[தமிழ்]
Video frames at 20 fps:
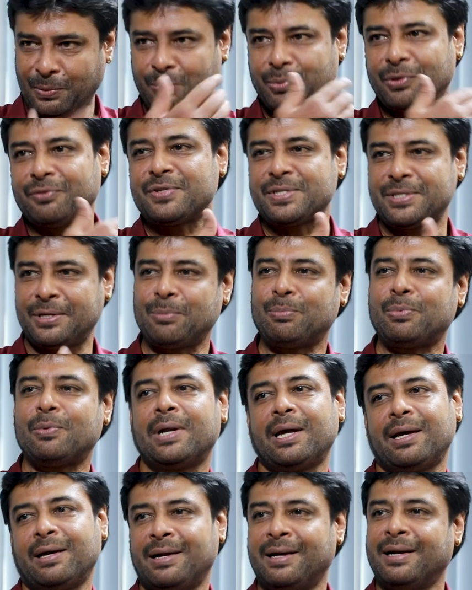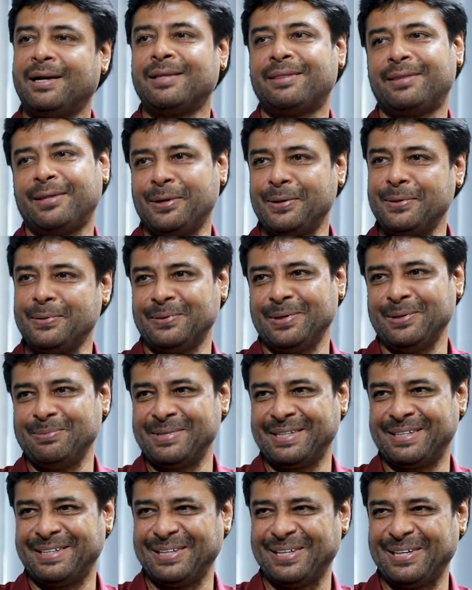ஒரு ப்ரொஃபஸர் பிள்ளைங்கிறனால தெரியும்
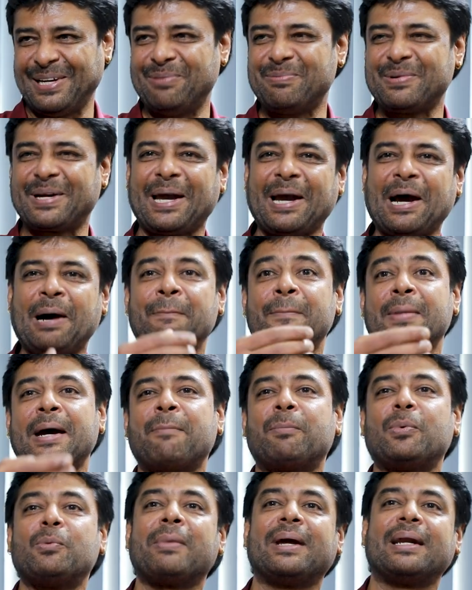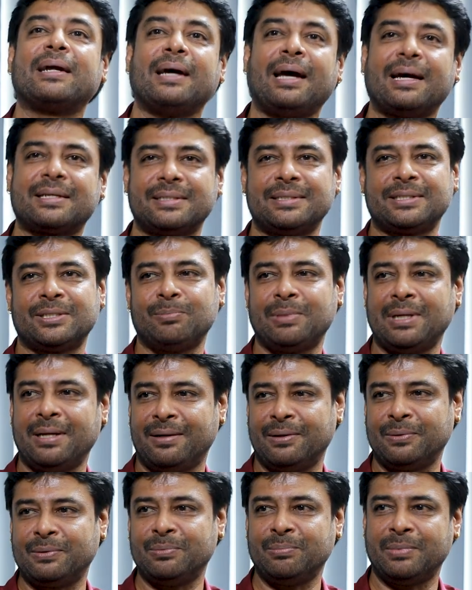நமக்கு நமக்கு எங்கள் அம்மா எப்போவுமே எனக்கு
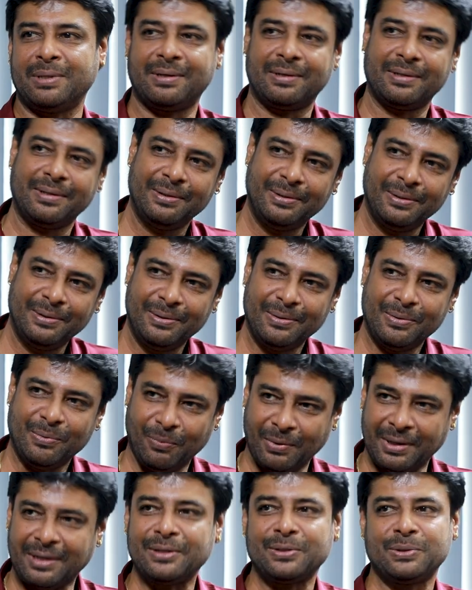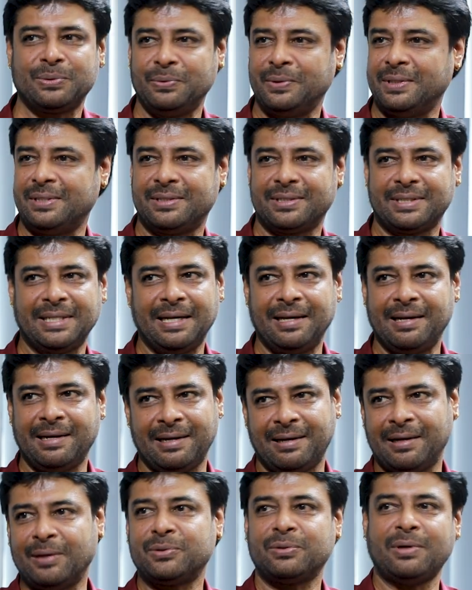ஆக்சசபிளாக இருக்கும் பட் வர்ற ஸ்டூடெண்ட்ஸ்க்கு
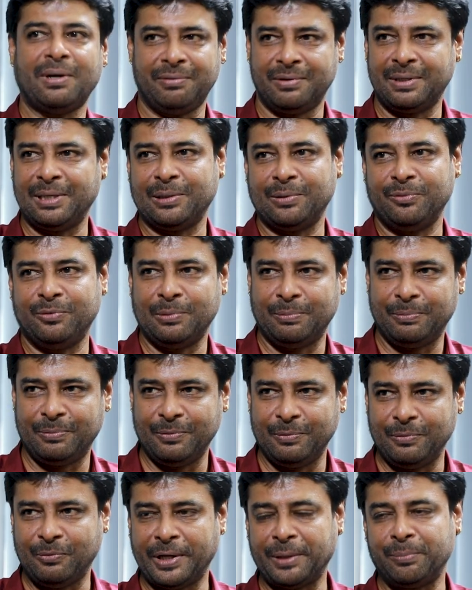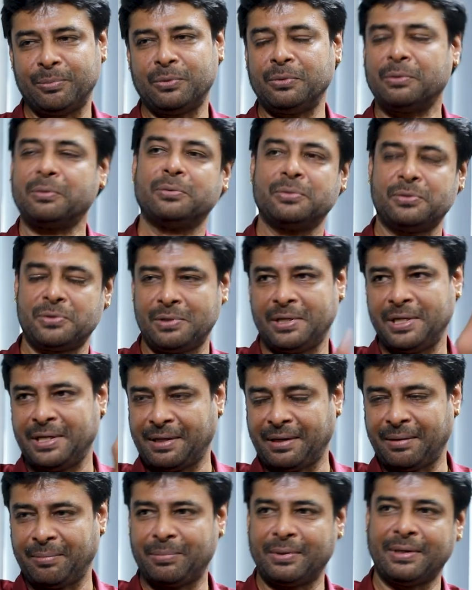இல்லை இல்லை ஸோ அவங்களுக்கு வாய்ப்பு கொடுக்கணும்னு சொல்லி
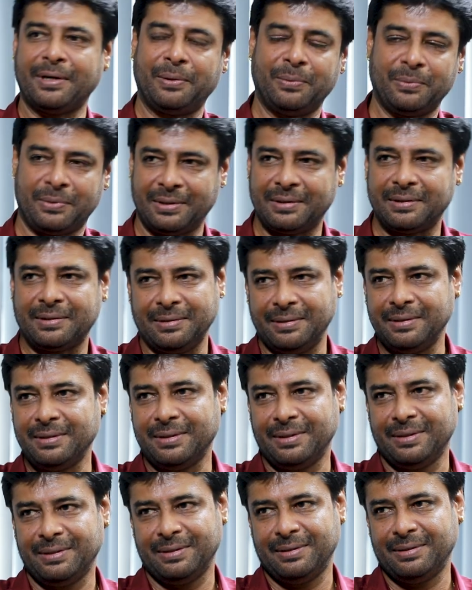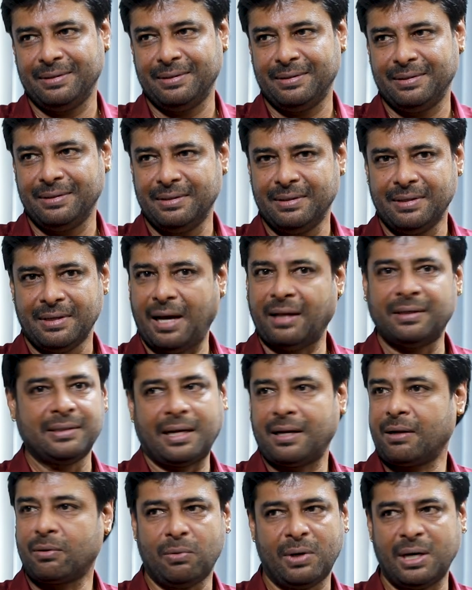பின்னாடி உட்காந்து அது
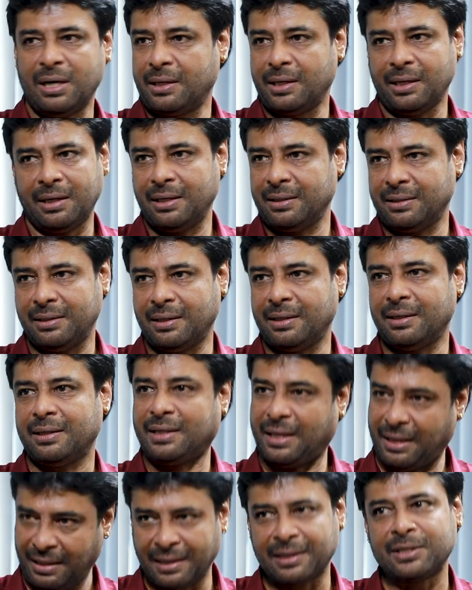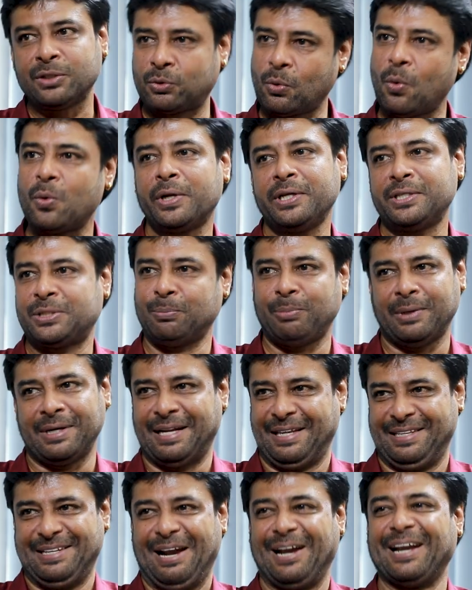நல்ல குவாலிட்டியெல்லாம் தெரியாதுங்க எனக்கு தோணிச்சு
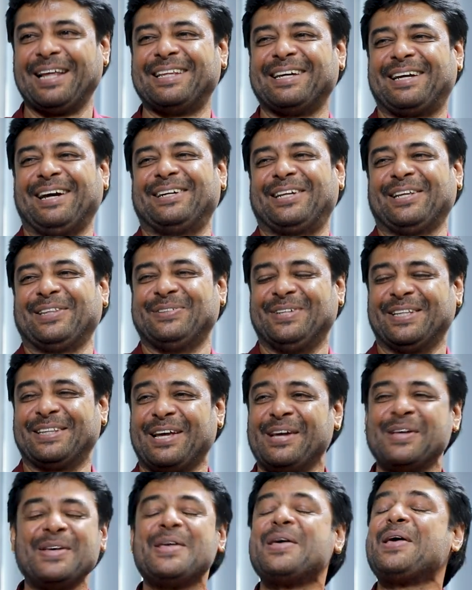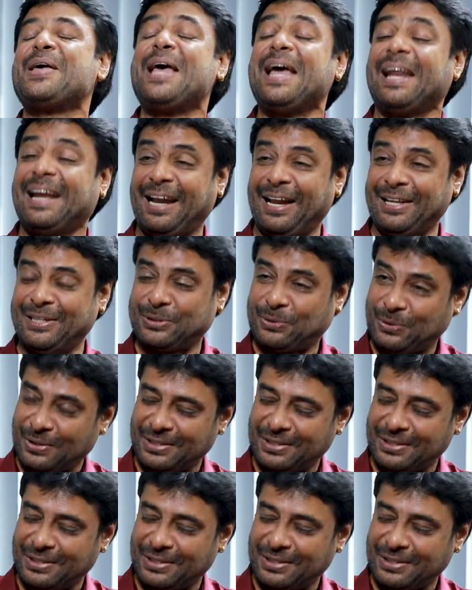பண்ணது நல்லது கெட்டது வந்து இல்லை இல்லை அது